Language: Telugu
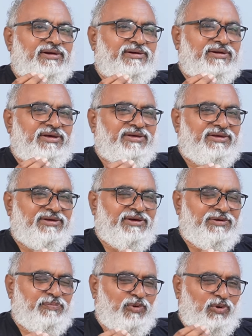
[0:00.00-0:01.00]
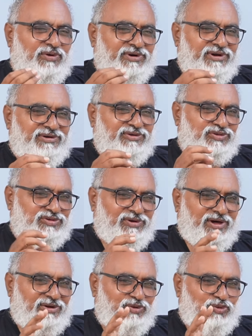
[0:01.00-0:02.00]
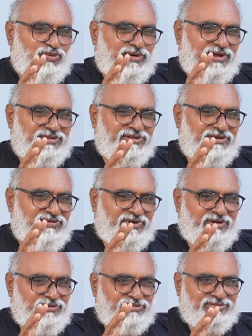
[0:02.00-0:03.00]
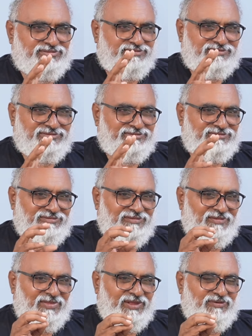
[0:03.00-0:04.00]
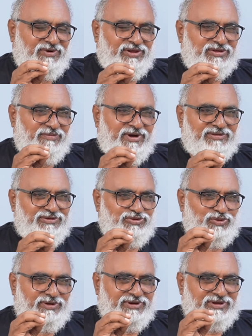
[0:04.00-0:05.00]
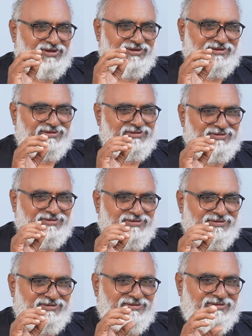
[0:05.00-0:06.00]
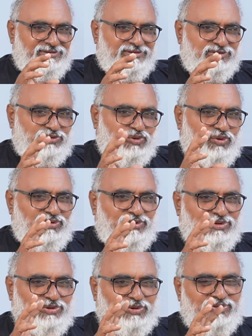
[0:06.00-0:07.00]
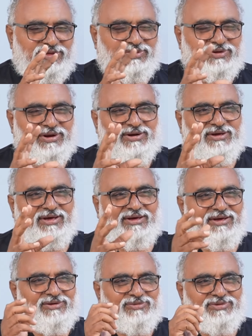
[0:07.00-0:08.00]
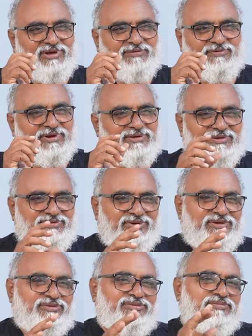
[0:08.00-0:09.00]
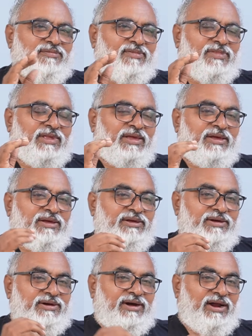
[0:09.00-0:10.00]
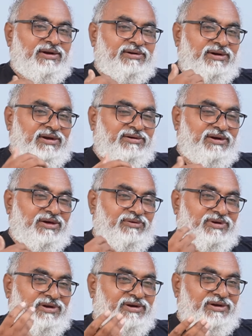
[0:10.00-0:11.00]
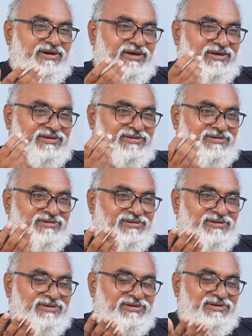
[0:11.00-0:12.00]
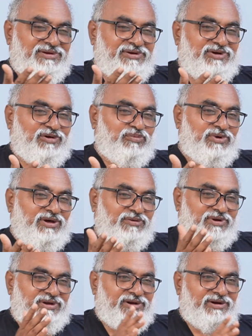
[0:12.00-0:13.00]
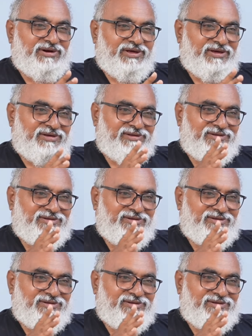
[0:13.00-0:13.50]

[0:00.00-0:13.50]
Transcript: అంటే ఏ ప్రోడక్ట్స్ ఆ రోజున అందించారు వరద బాధితులకి ద్రోణులతో తీసుకెళ్ళి ఆహారం సరఫరా చేశారు ఈ కాంట్రాక్ట్లు ఎవరికి వెళ్ళినాయి ఈ డబ్బులు ఎవరికి వెళ్ళినాయి